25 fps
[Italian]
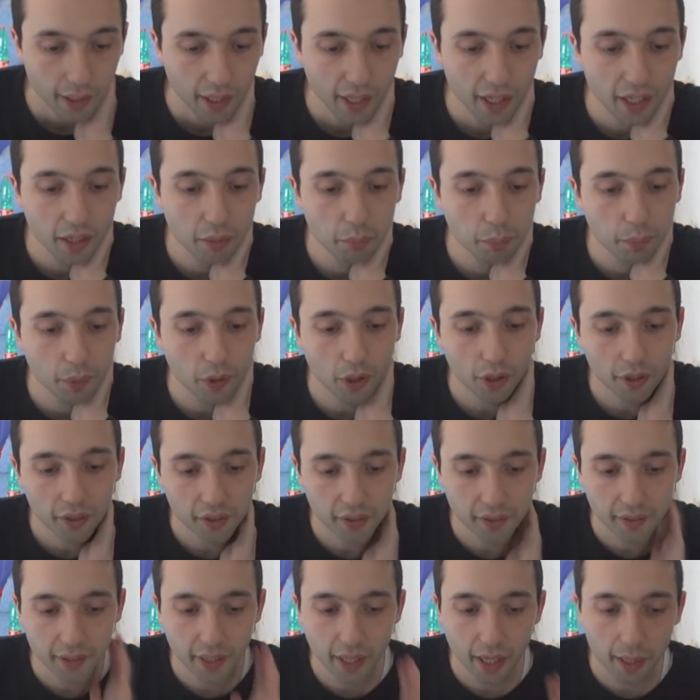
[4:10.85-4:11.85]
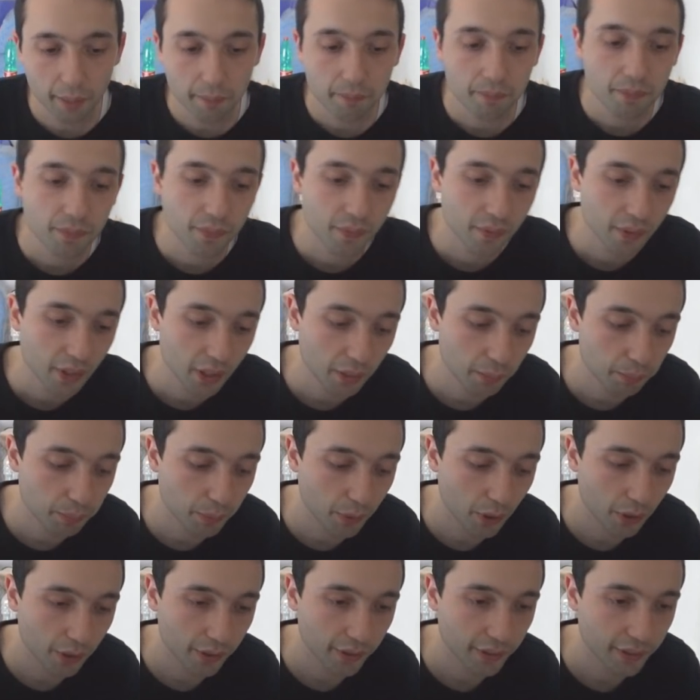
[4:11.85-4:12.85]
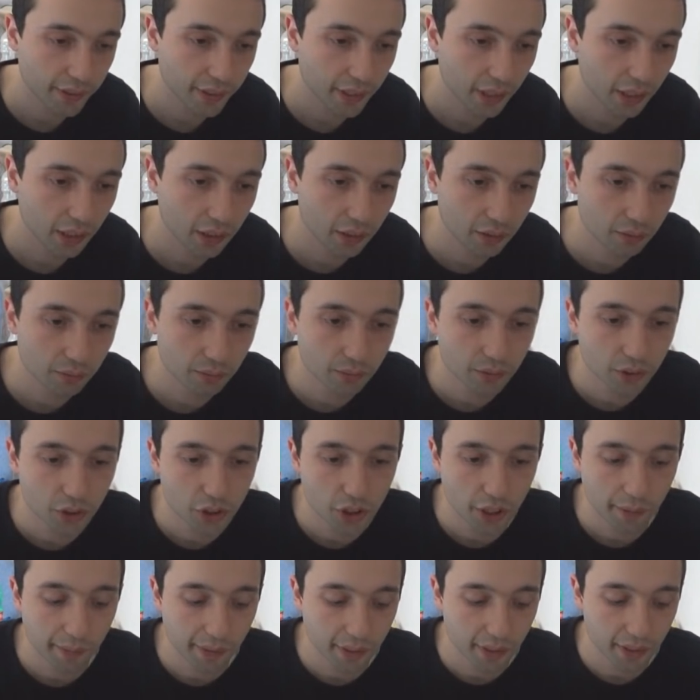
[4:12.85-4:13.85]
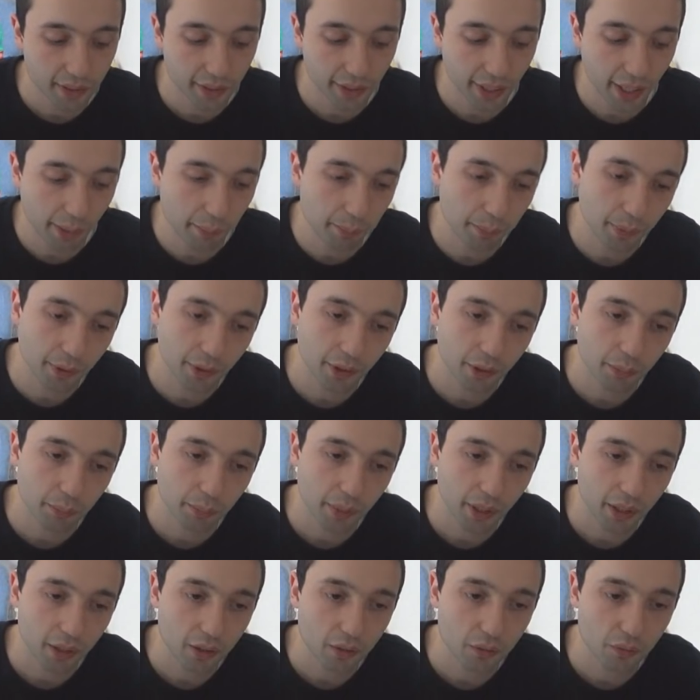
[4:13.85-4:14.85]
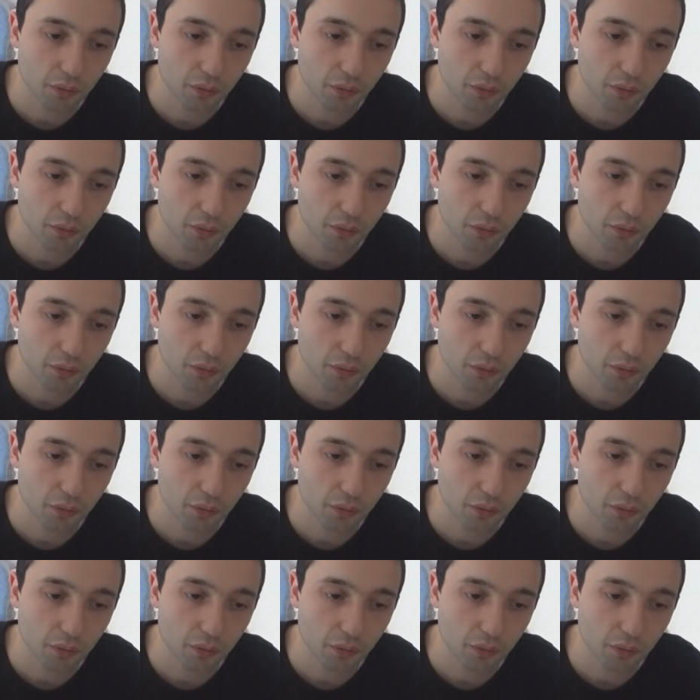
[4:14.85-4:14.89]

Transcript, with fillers: e in porta in sinceramente Trap non mi ha